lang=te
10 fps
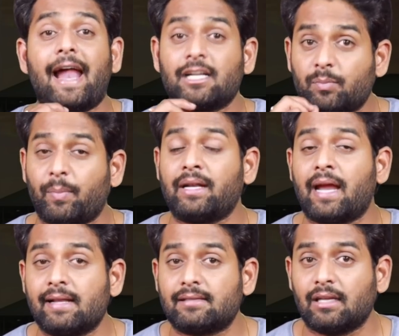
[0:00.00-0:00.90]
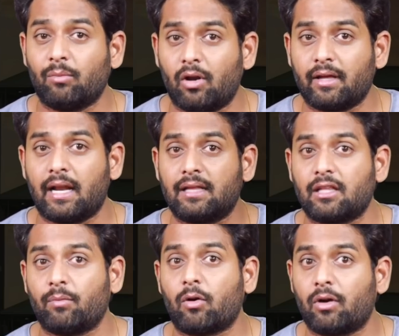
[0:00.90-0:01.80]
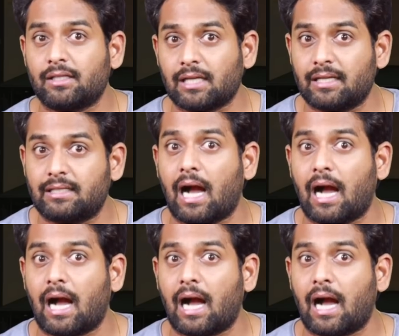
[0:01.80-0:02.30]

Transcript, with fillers: అండ్ స్పిన్ అయిన సీమ్ బౌలింగ్ అయినా దీపక్ కూడా చాలా